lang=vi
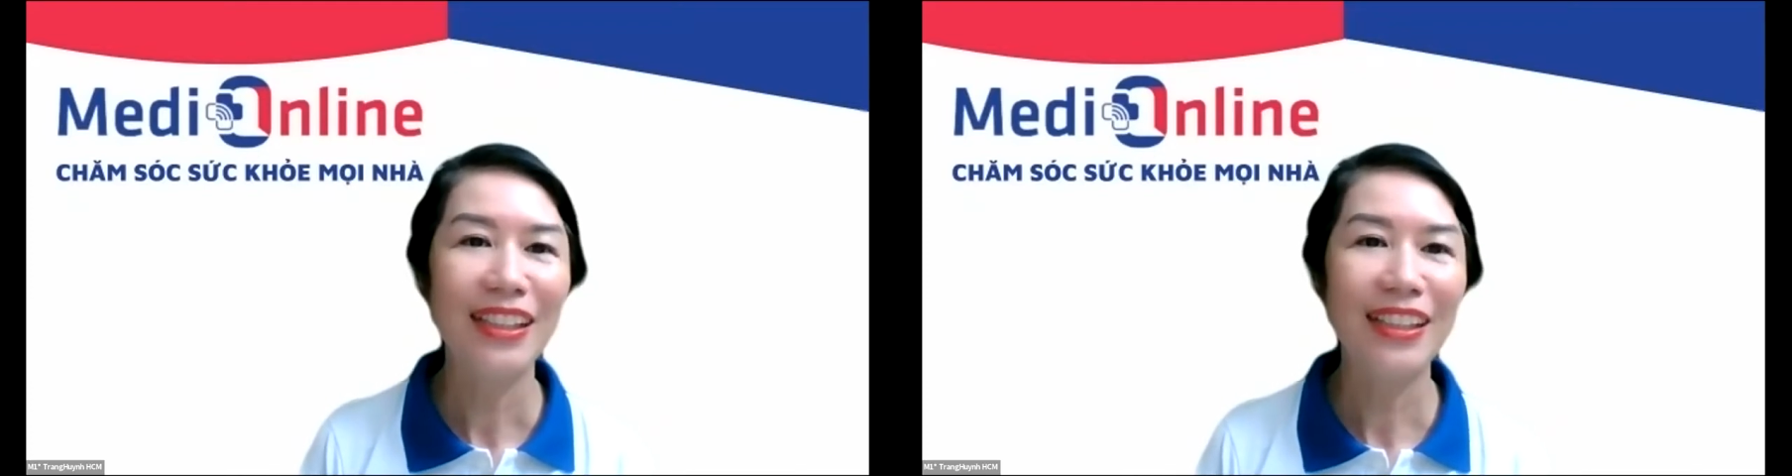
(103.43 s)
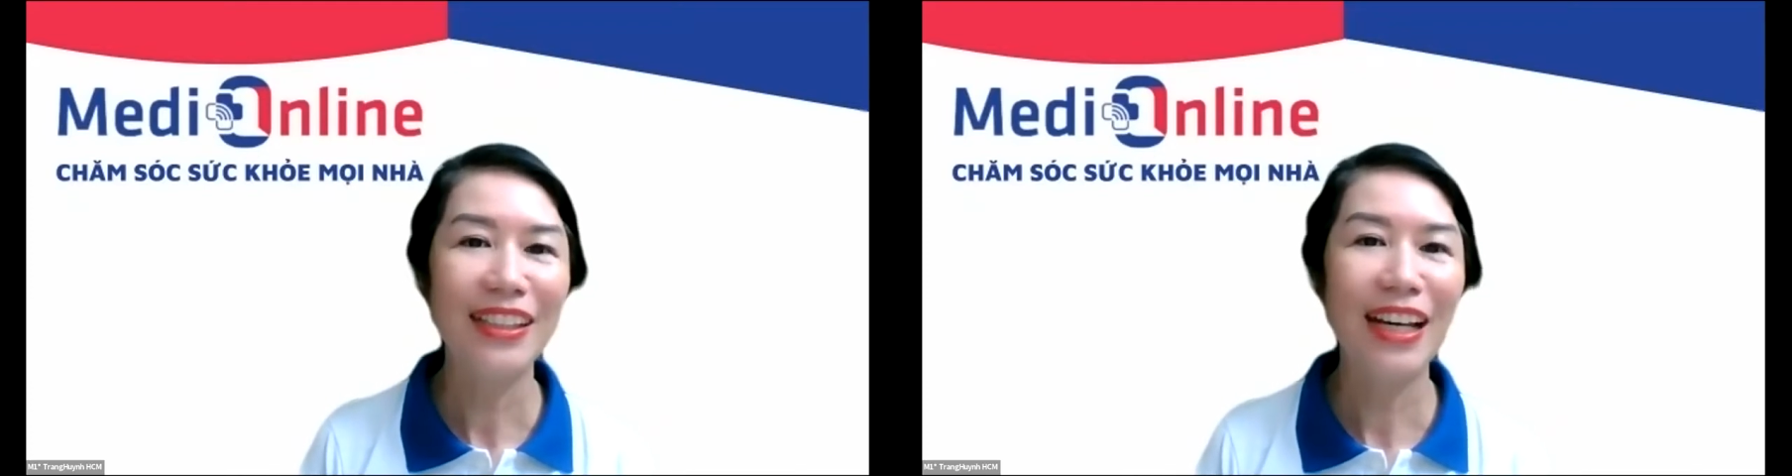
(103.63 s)

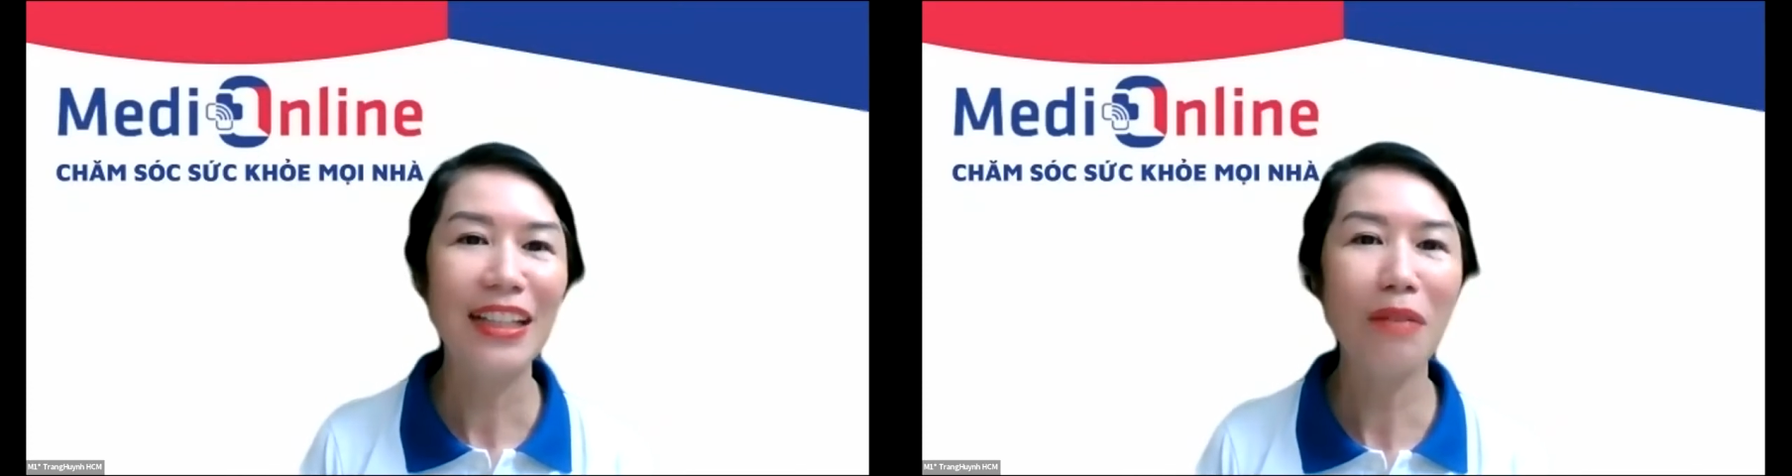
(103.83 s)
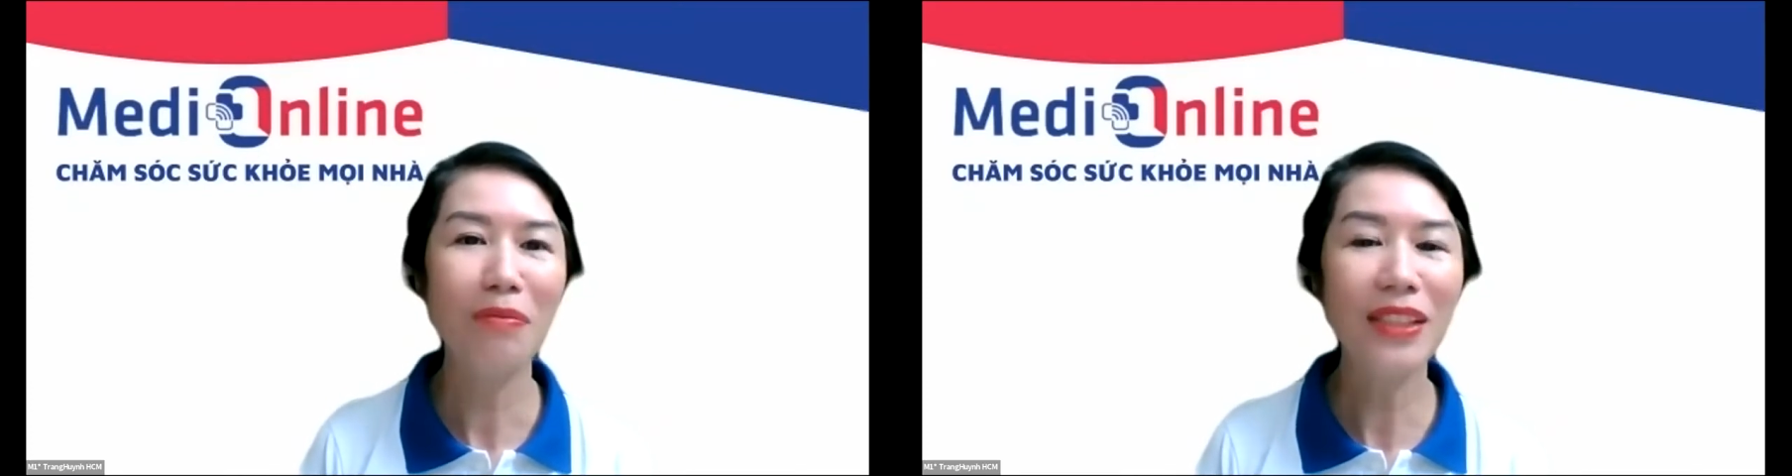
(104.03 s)
à, hệ
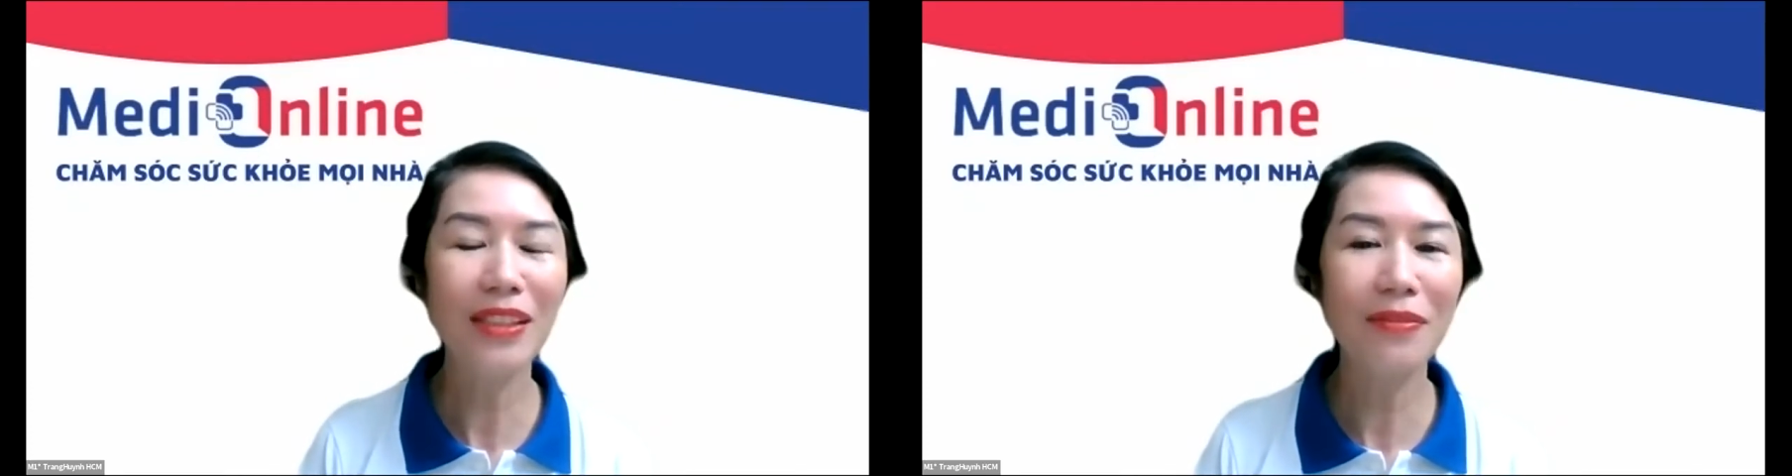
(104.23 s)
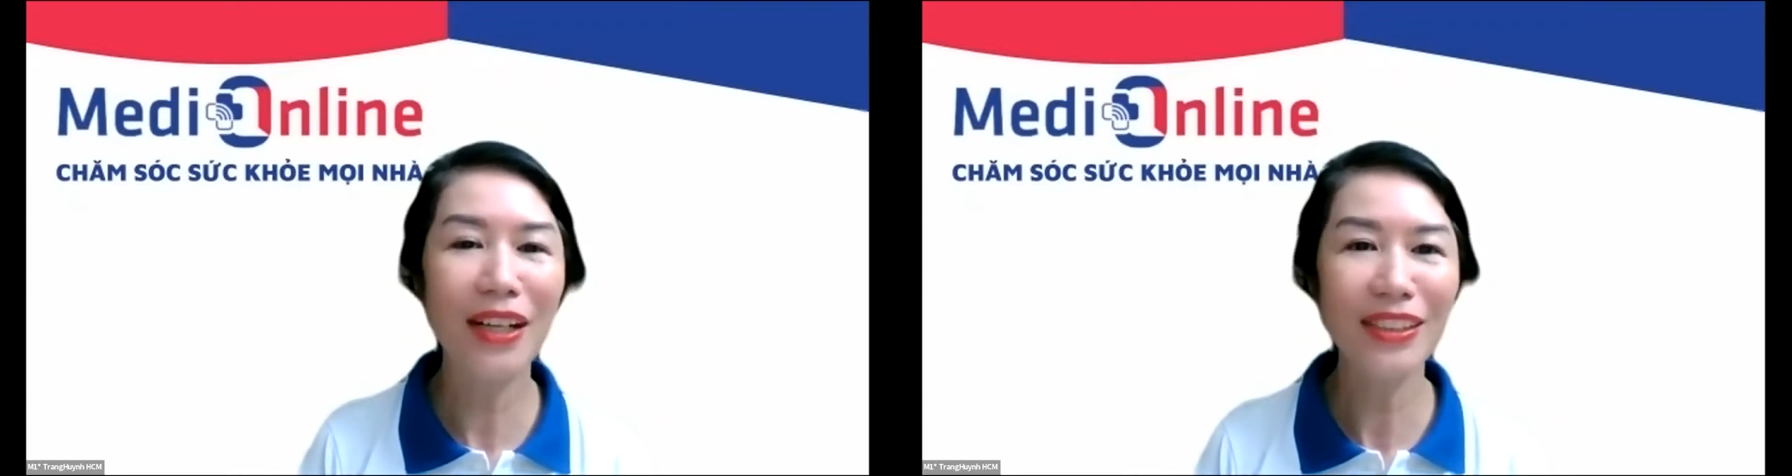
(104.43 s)
thống
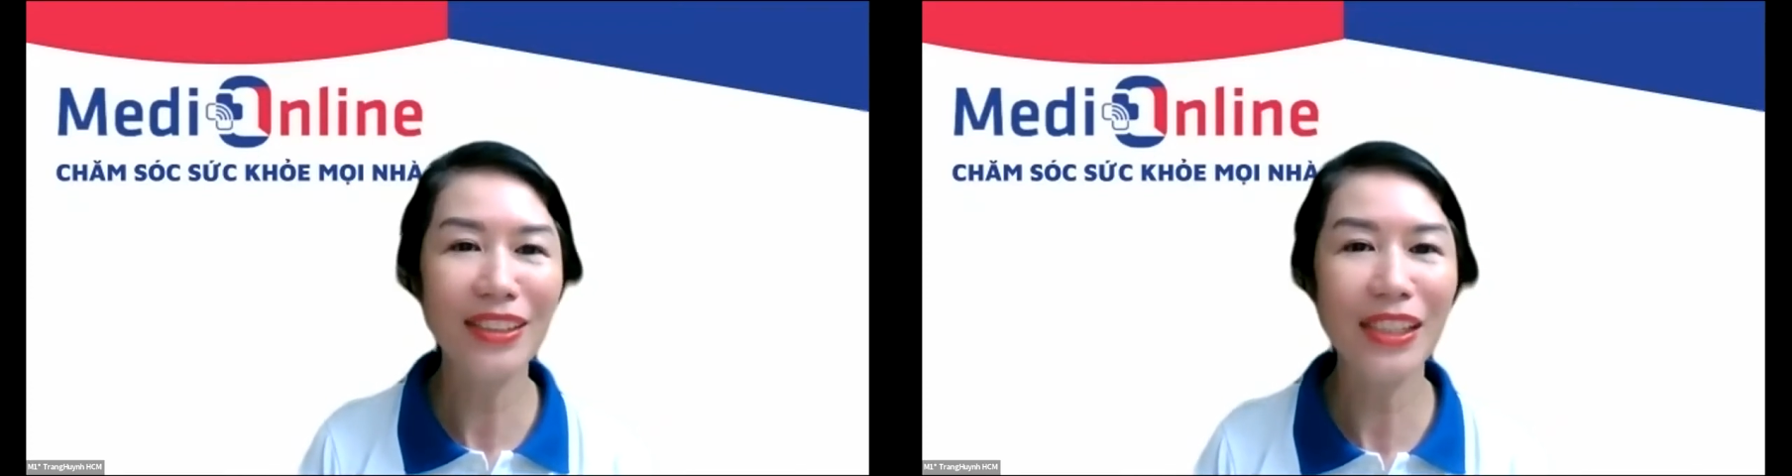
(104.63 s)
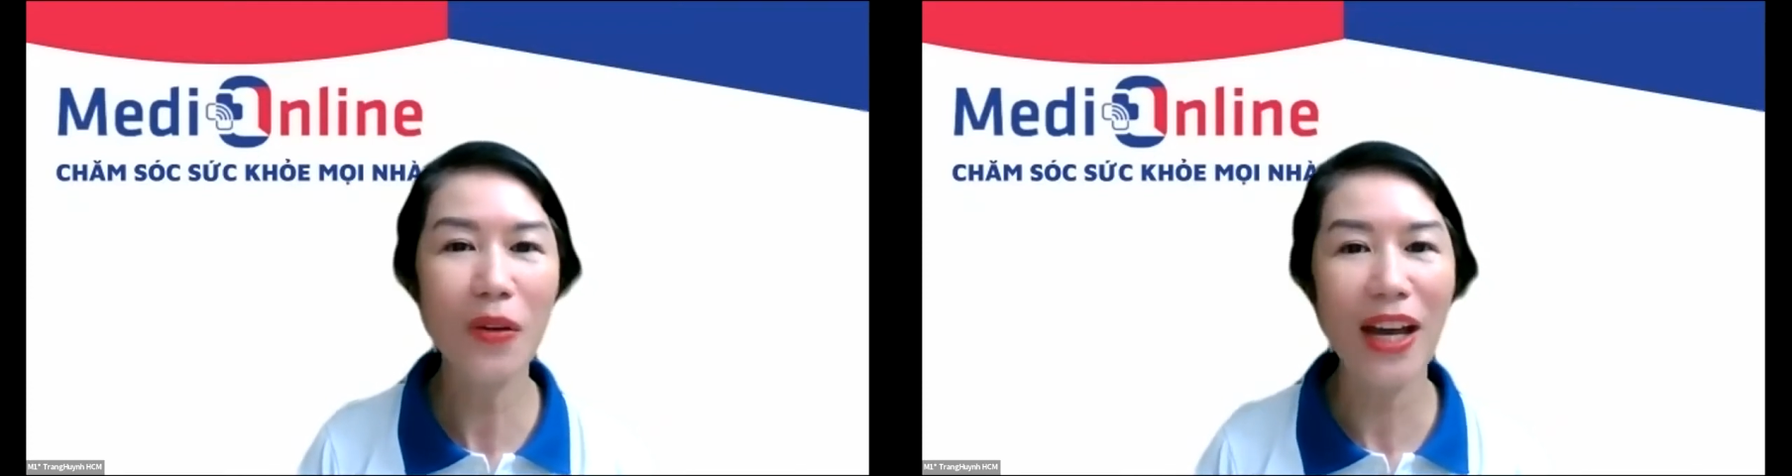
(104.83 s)
tư vấn
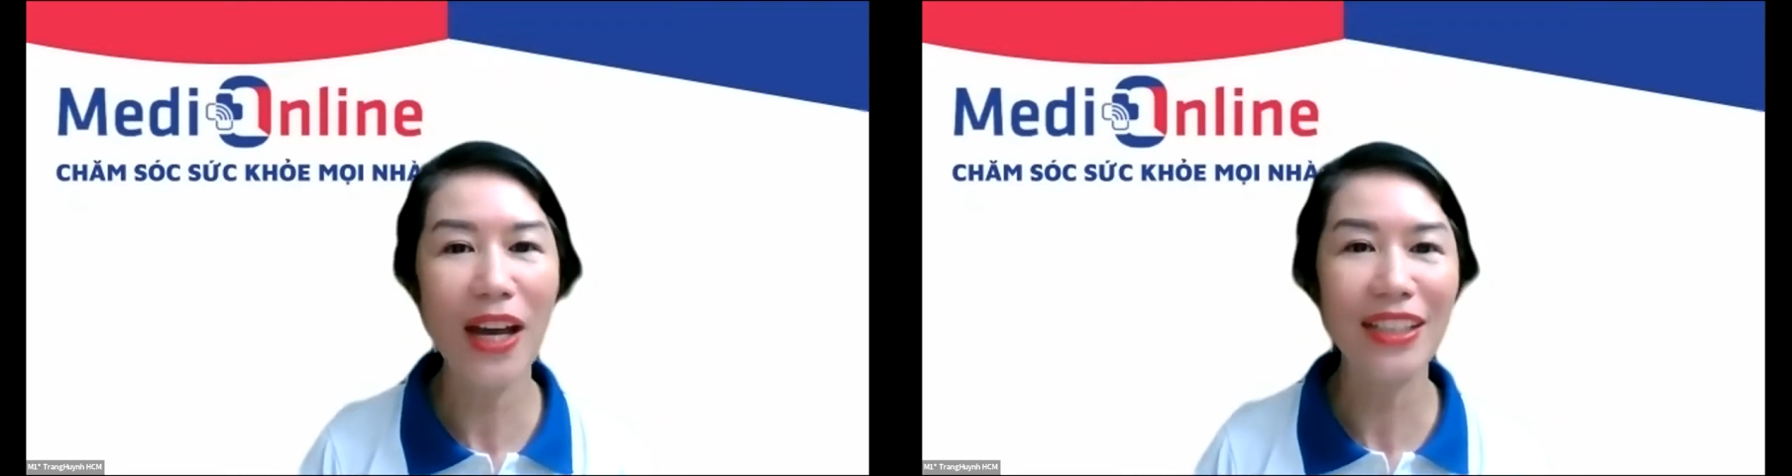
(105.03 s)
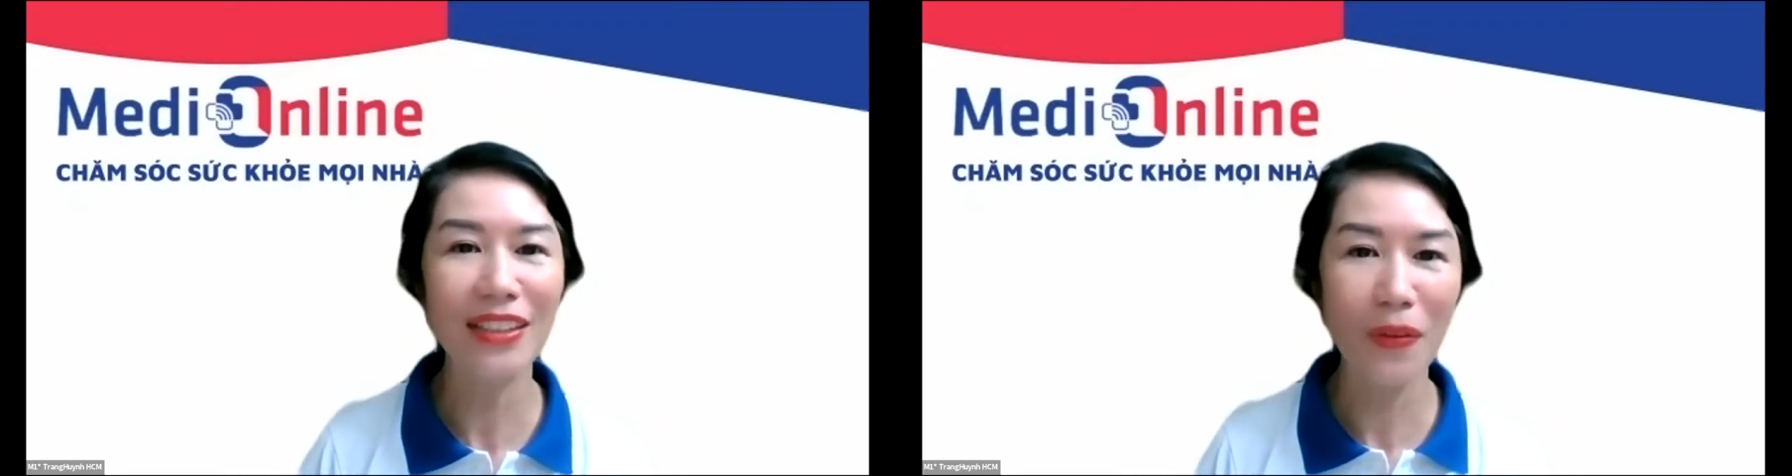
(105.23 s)
sức khỏe trực